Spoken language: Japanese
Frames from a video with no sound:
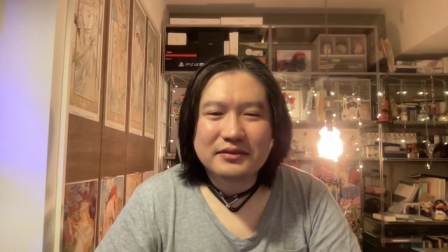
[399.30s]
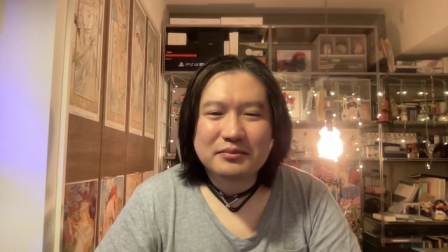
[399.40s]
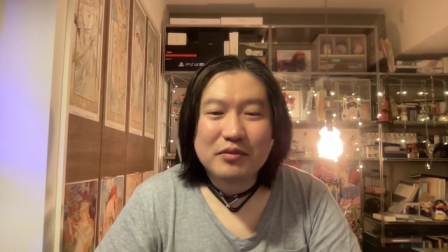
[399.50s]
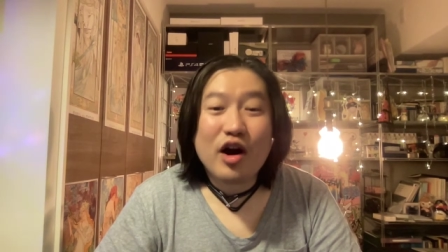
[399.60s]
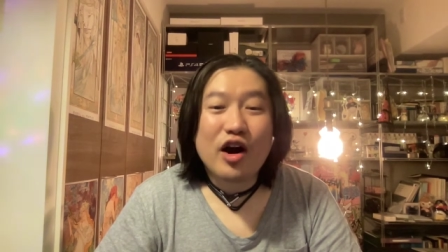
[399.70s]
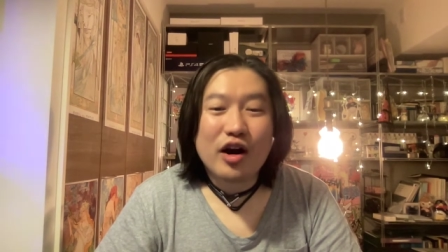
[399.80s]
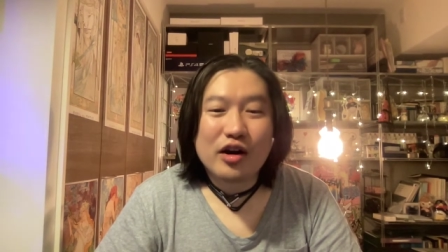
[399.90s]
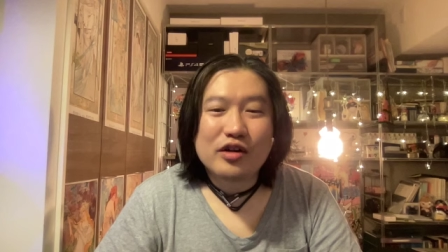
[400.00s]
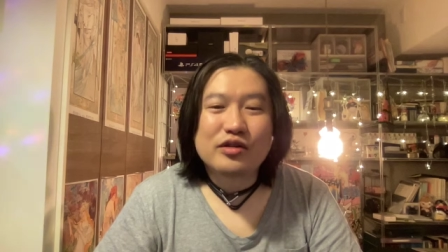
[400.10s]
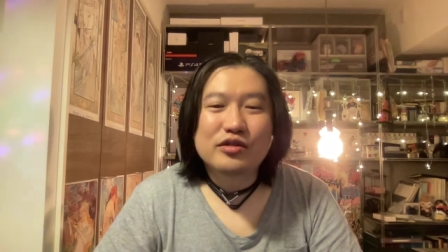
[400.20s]

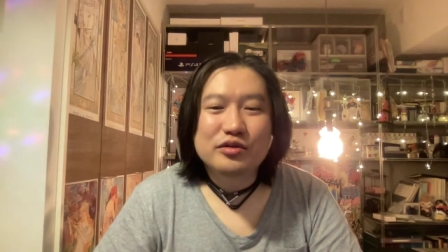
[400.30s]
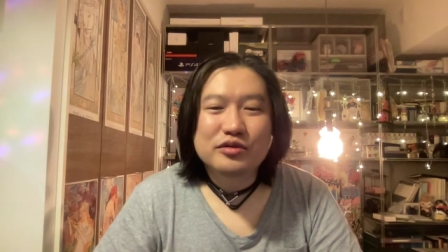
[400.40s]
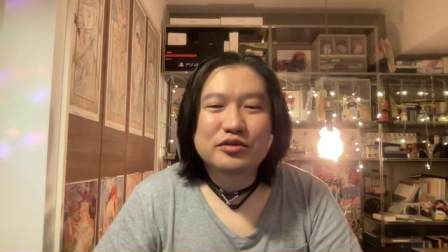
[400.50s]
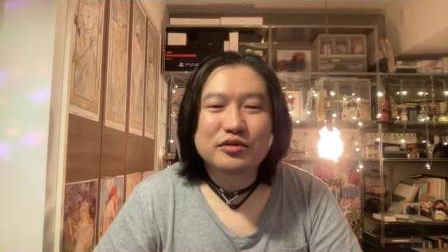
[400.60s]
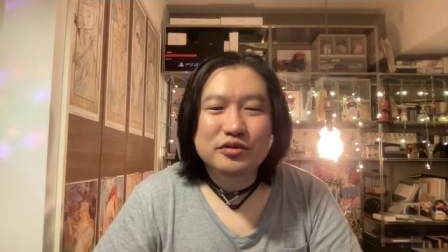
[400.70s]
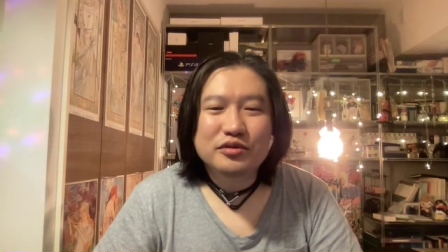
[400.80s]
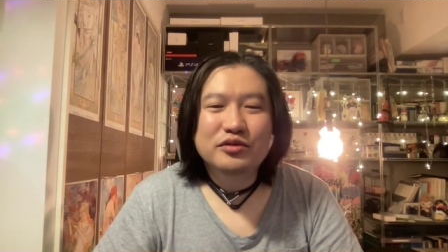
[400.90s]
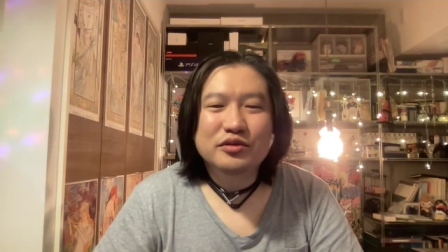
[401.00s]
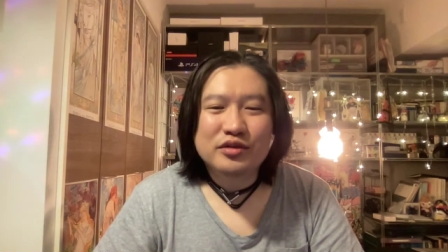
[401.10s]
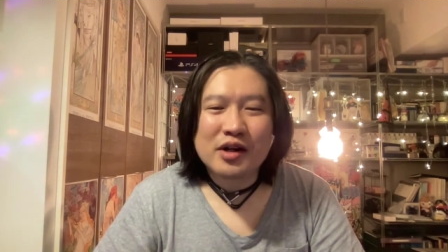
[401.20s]
まあ
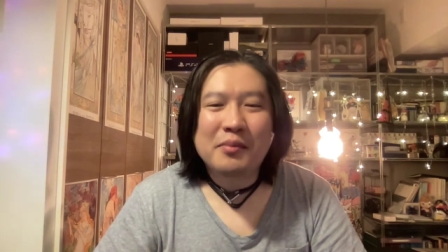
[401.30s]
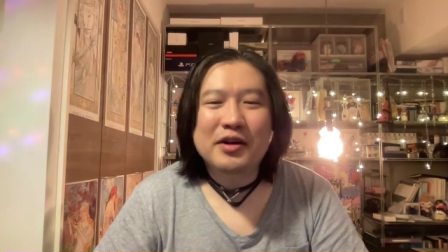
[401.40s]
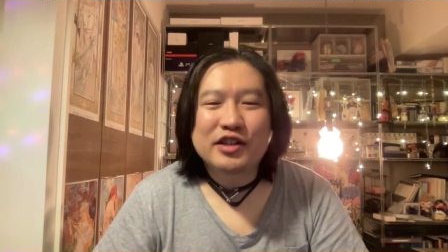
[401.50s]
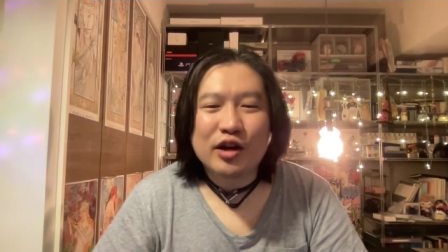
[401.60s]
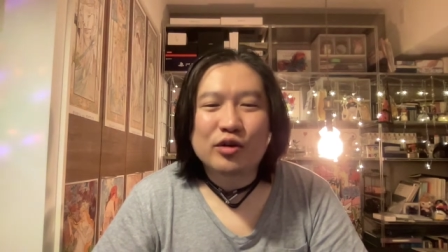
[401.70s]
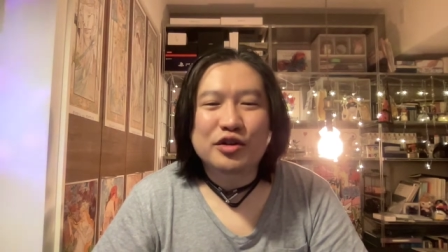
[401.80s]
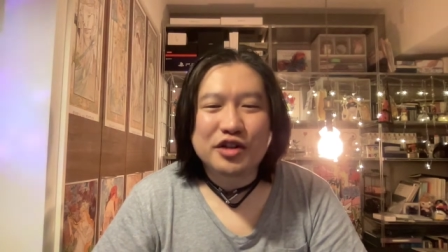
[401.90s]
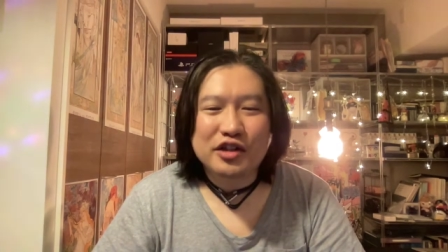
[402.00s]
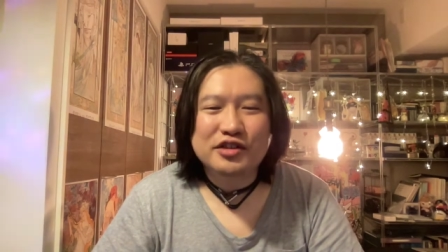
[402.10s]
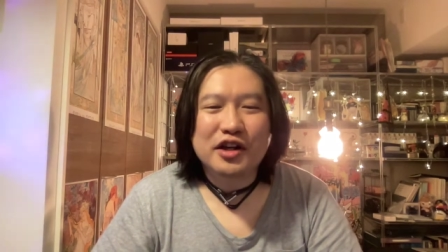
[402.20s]
頑張りたいことは
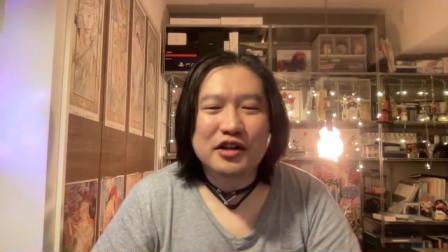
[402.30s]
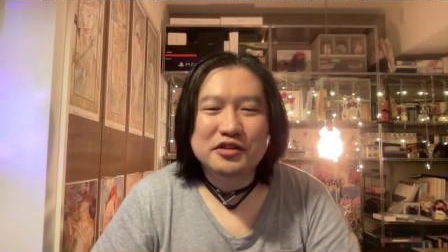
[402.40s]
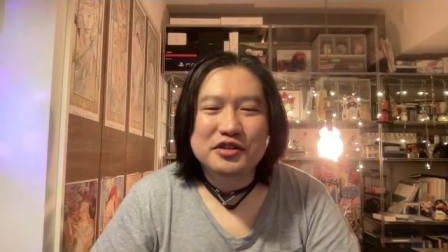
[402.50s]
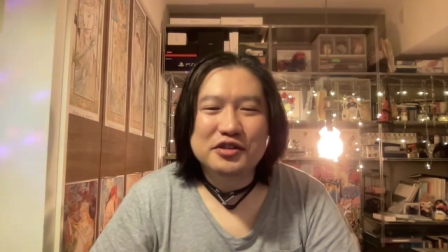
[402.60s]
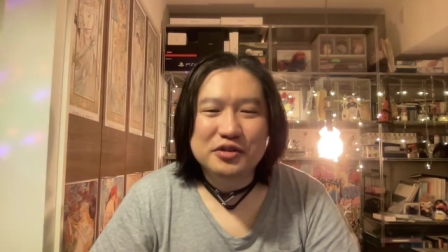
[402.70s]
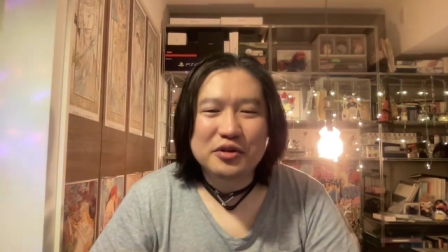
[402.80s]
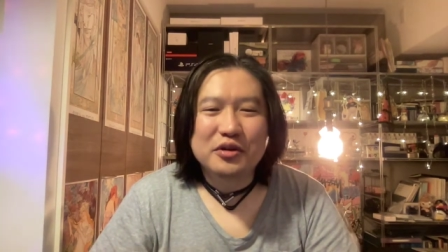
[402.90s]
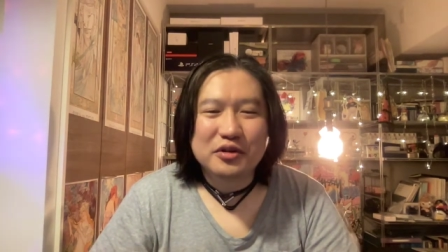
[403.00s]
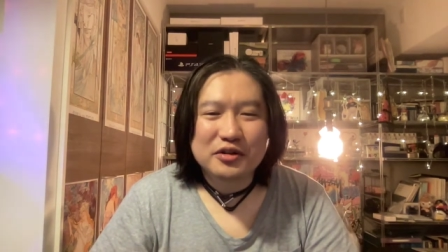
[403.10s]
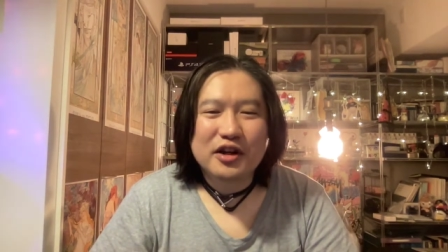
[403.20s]
たくさんあるんですよ、
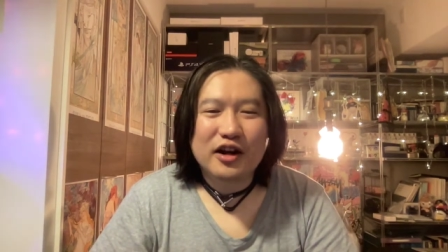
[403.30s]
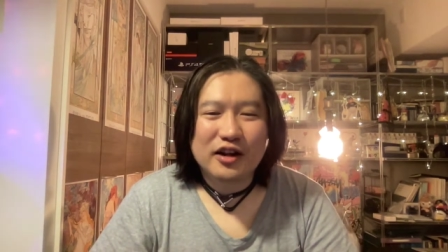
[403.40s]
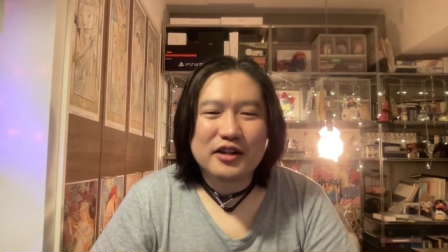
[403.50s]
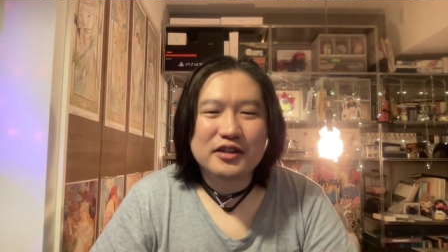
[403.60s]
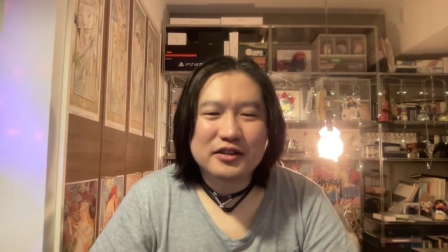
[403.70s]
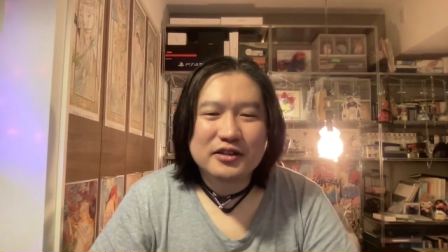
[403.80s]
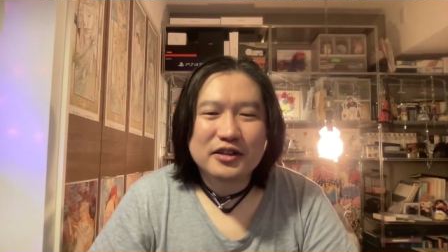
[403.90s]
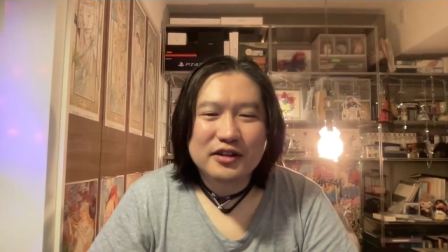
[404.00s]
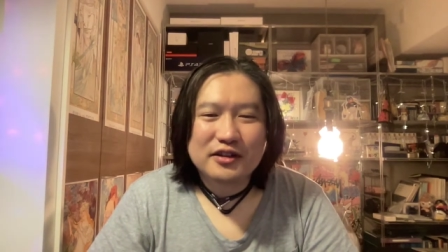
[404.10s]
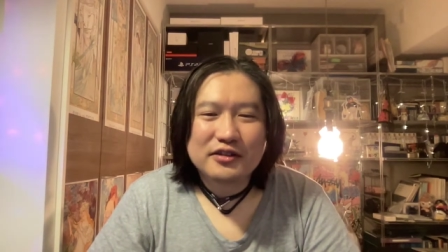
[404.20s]
は
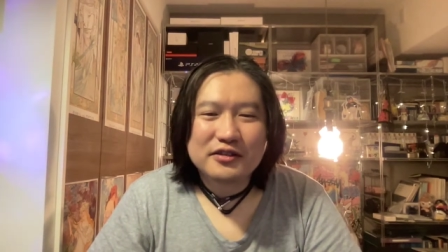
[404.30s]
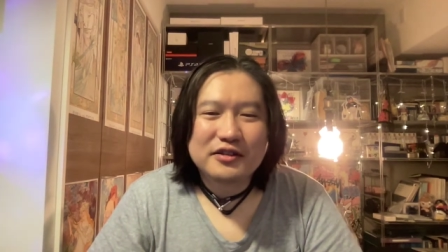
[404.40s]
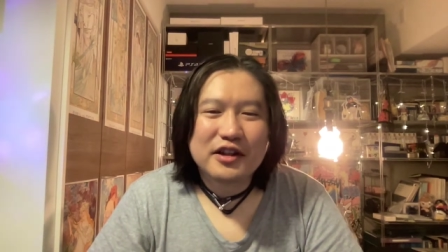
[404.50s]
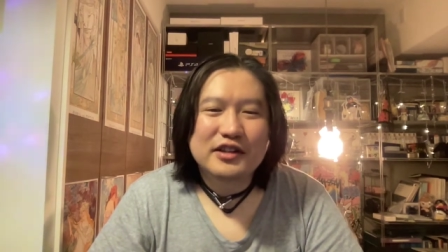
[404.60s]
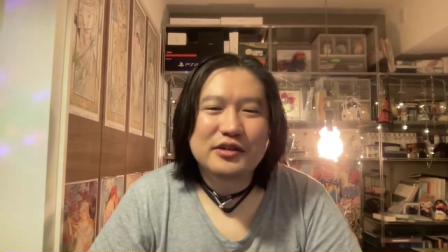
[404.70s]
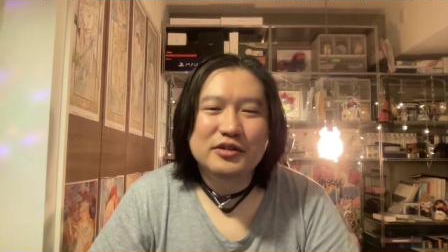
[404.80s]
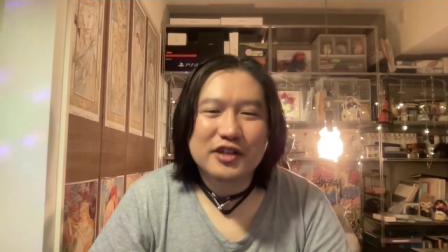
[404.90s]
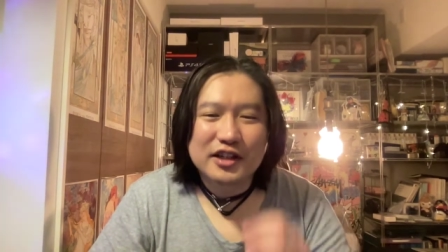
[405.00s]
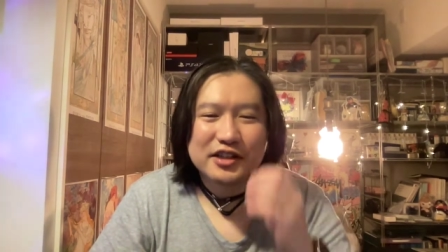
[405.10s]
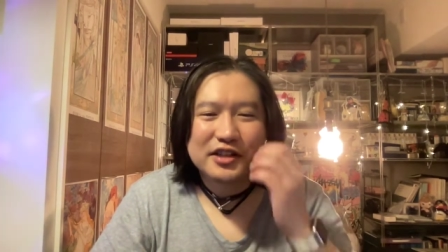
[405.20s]
い、何を
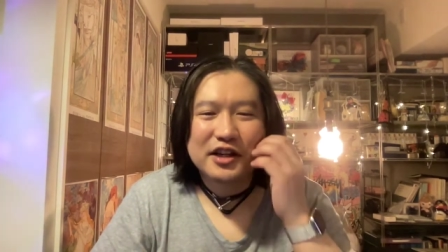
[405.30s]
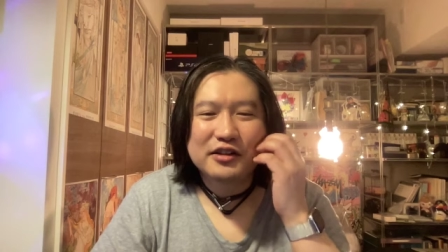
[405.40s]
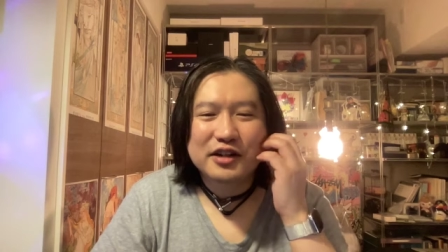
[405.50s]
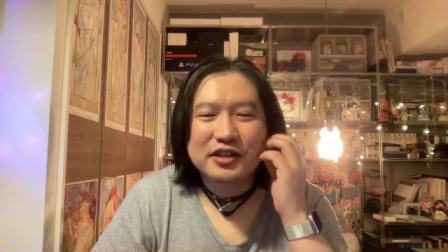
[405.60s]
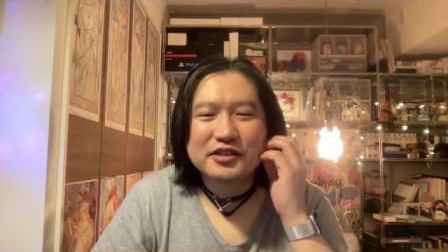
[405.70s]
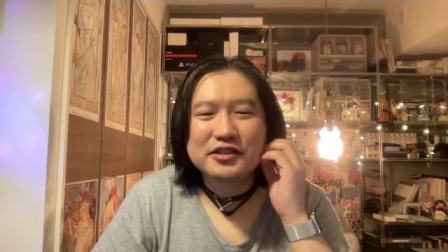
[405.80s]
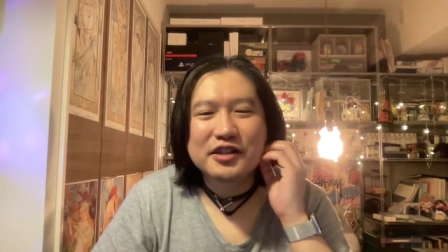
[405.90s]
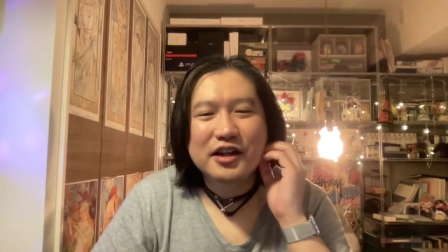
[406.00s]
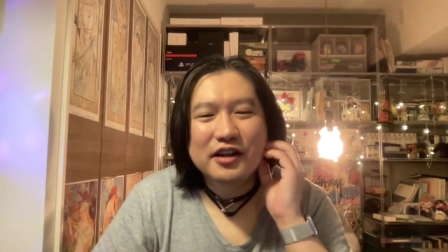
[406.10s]
先にやるかですね